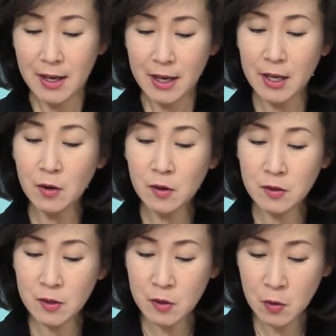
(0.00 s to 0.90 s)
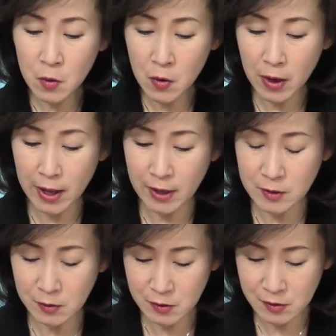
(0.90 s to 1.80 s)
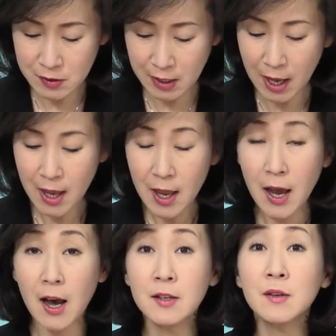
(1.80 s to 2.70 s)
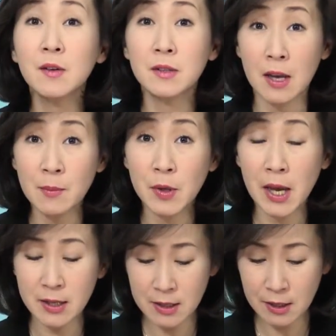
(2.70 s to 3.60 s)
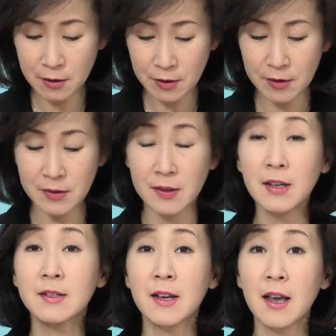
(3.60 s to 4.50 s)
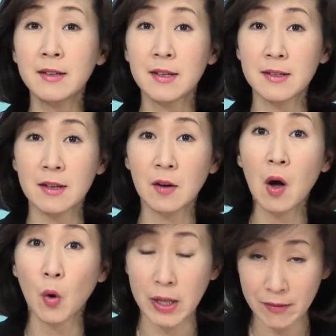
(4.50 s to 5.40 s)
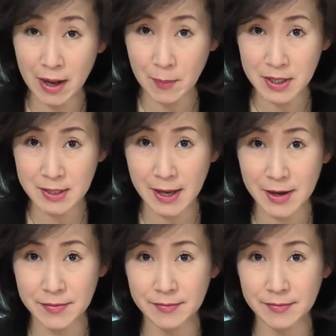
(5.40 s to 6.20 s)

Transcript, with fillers: 昨日通常国会が招集され麻生財務大臣による財政演説などが行われました